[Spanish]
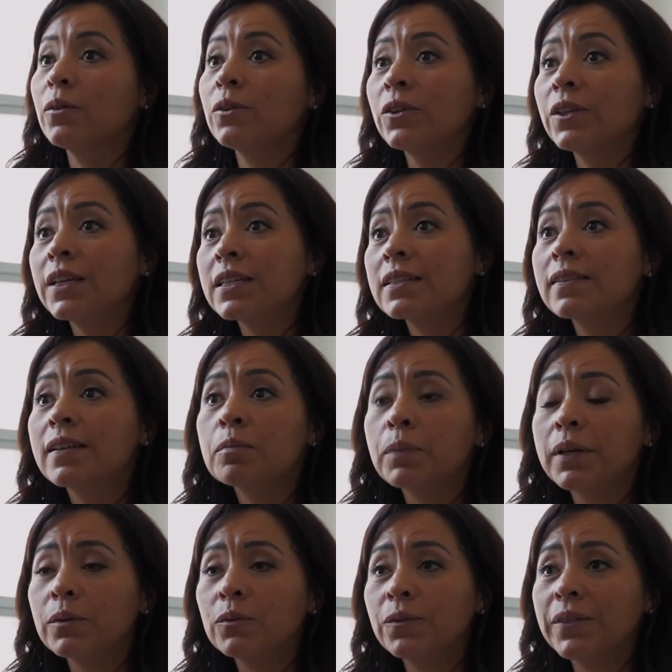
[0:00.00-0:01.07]
Una de estas
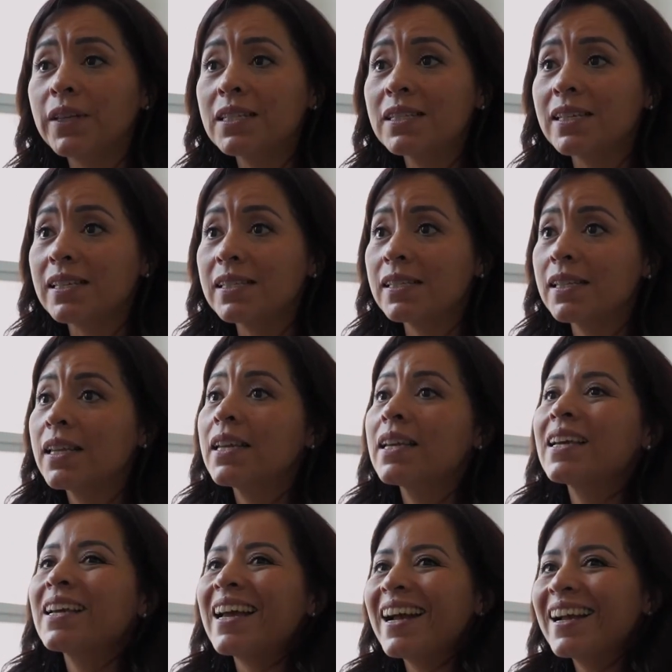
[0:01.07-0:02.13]
preguntas es,
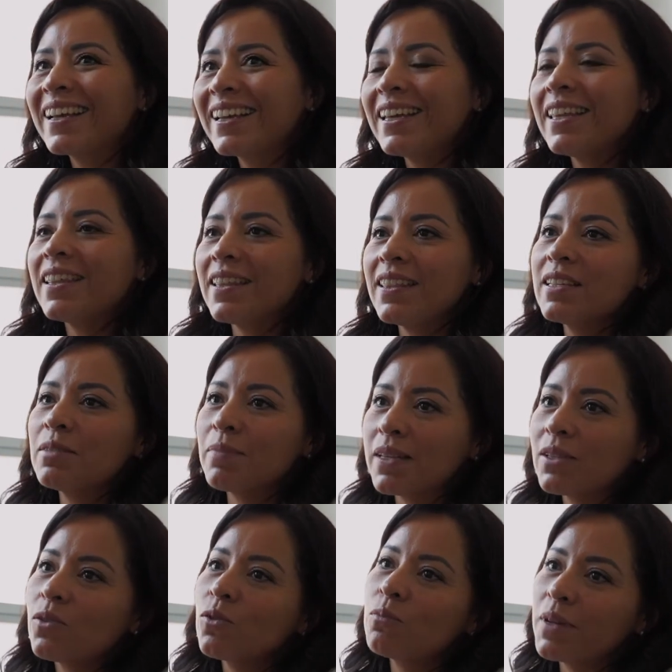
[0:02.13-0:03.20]
¿a qué edad es
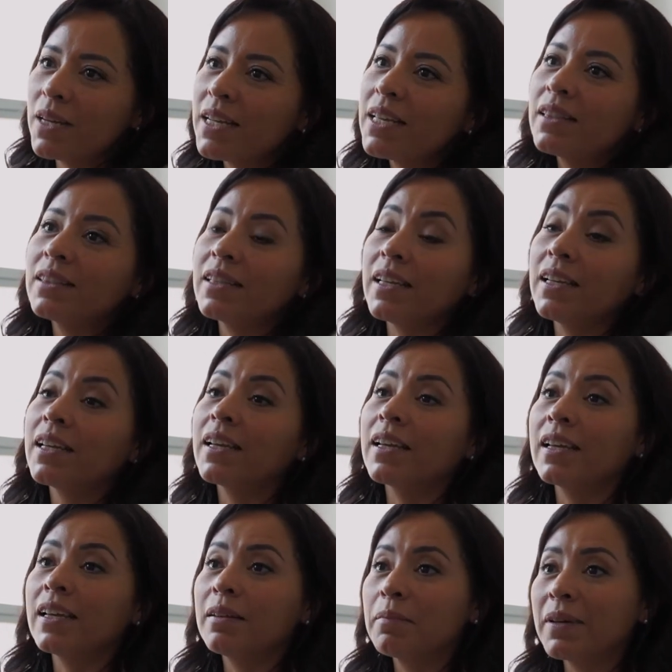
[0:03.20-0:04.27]
más conveniente
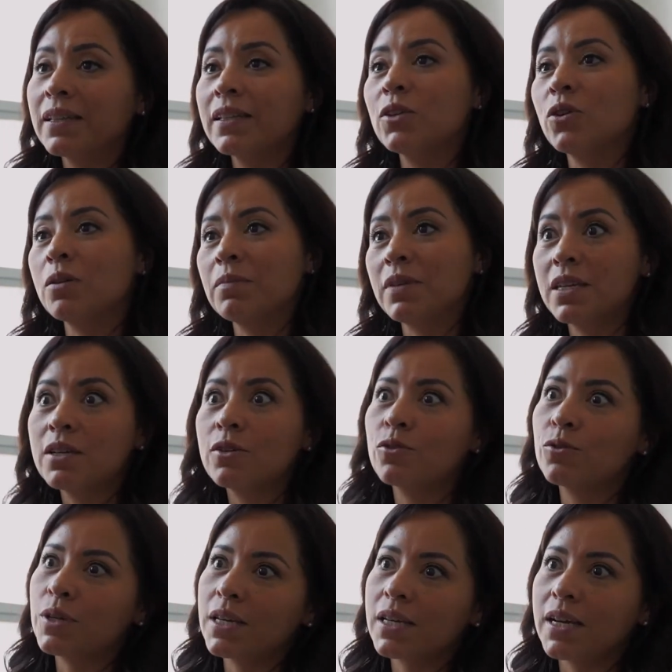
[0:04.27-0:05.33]
que mande yo a mi
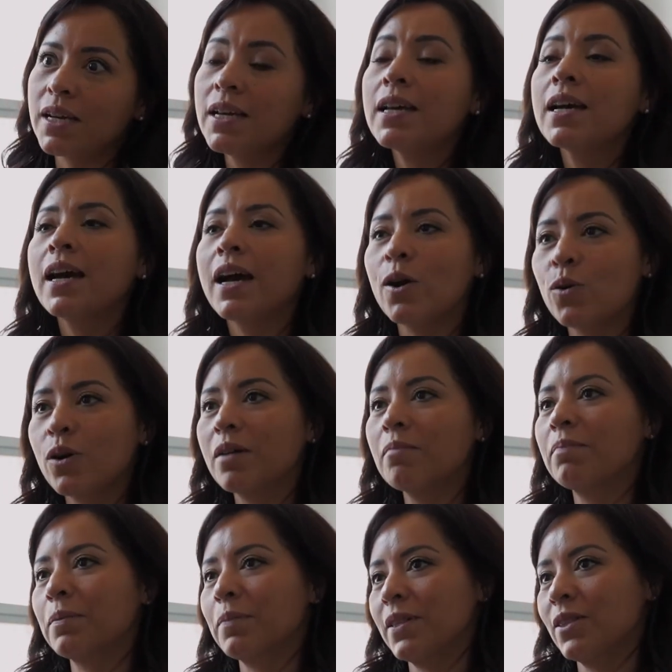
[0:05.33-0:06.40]
hijo o hija a un
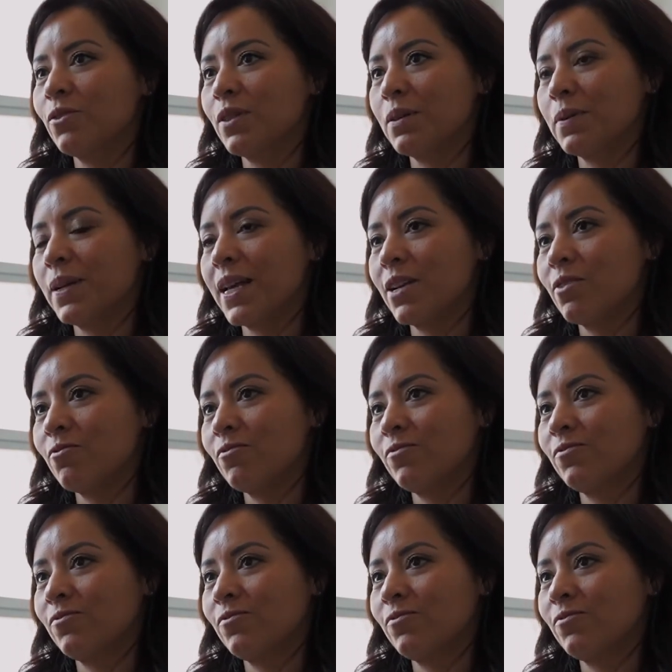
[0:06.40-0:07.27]
campamento de verano?